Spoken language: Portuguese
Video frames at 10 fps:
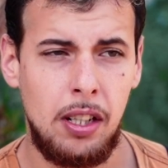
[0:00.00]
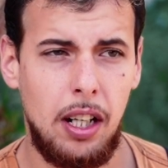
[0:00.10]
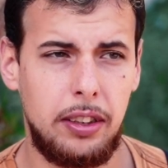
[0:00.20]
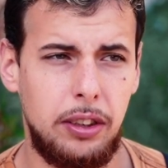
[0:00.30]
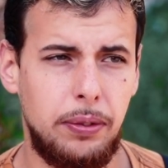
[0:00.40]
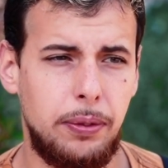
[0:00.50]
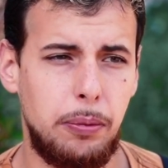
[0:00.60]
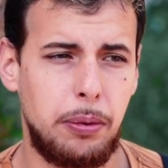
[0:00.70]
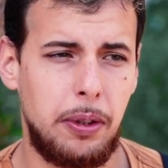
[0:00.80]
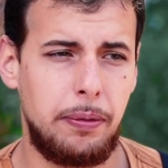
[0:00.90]
A gente foi
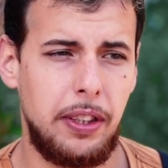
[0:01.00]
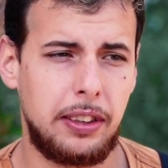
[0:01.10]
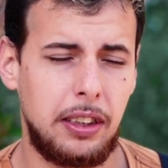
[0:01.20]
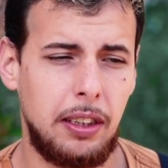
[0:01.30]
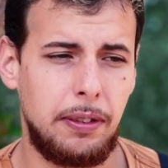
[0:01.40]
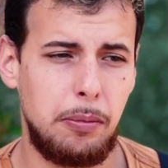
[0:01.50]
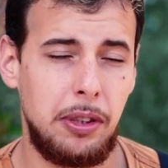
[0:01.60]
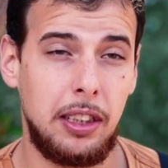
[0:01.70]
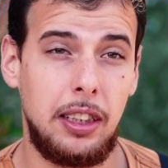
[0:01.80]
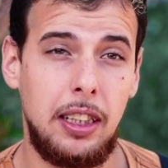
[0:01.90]
para uma festa da
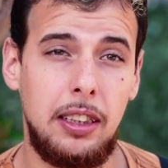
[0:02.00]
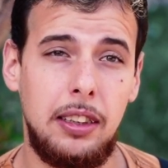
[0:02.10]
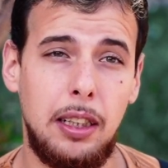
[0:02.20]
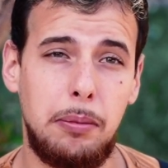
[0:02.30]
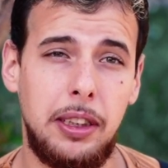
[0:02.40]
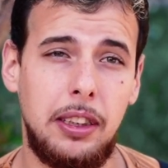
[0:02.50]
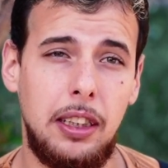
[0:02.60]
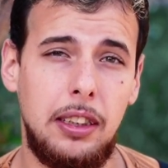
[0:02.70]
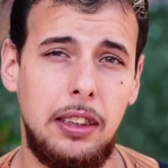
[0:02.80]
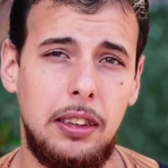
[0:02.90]
família dele e a mãe
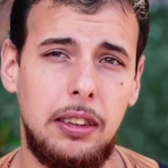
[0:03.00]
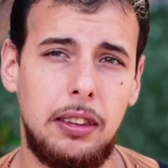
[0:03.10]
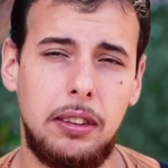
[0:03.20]
dele